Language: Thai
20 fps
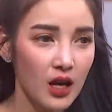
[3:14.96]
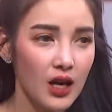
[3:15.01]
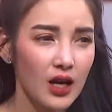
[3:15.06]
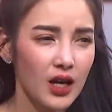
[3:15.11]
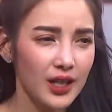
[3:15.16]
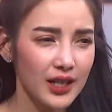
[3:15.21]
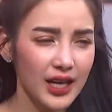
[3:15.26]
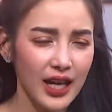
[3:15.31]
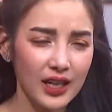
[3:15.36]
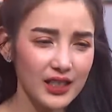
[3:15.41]
ไร
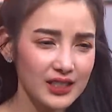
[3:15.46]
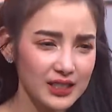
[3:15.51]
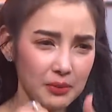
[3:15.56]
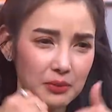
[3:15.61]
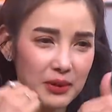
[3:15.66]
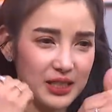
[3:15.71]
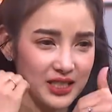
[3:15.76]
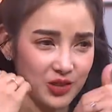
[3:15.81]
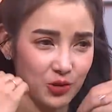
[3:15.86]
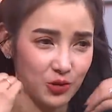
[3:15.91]
นั่งก็จะ
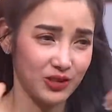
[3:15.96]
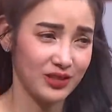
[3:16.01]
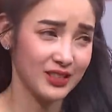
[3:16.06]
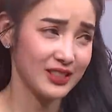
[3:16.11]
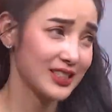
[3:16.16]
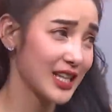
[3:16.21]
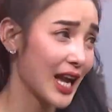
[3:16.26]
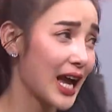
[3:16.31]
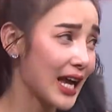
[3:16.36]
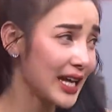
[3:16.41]
ไม่สน
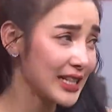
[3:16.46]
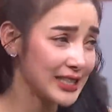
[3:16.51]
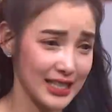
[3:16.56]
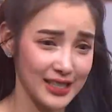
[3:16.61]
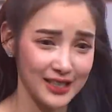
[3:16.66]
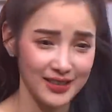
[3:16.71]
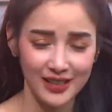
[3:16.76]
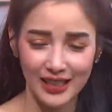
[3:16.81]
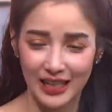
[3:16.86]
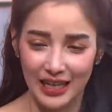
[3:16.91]
ใจจะ
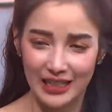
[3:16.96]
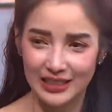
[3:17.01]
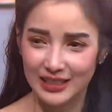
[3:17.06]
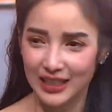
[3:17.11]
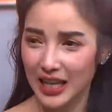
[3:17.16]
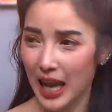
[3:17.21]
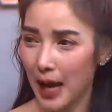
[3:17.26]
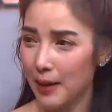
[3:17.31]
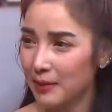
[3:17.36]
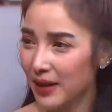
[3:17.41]
จะ
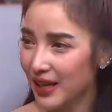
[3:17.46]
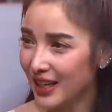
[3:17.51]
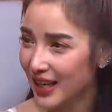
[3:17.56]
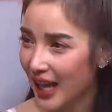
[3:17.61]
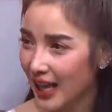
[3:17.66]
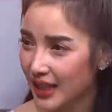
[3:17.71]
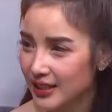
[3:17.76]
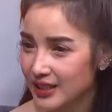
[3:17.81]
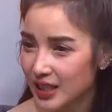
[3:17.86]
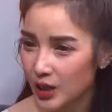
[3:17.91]
ทำอัน
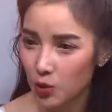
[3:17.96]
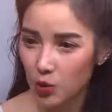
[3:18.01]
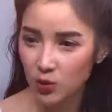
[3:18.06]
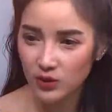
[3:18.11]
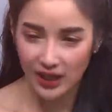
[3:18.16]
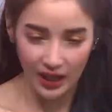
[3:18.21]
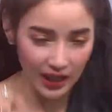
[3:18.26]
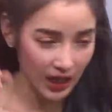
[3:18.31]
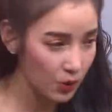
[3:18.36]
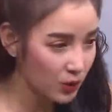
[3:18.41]
นั้นจะลุก
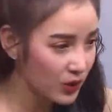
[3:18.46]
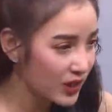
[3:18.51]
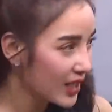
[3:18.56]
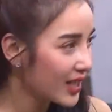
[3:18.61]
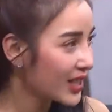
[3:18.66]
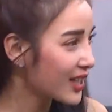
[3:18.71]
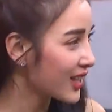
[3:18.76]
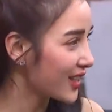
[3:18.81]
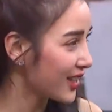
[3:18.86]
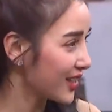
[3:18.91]
จากเก้า
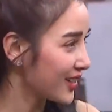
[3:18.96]
อี้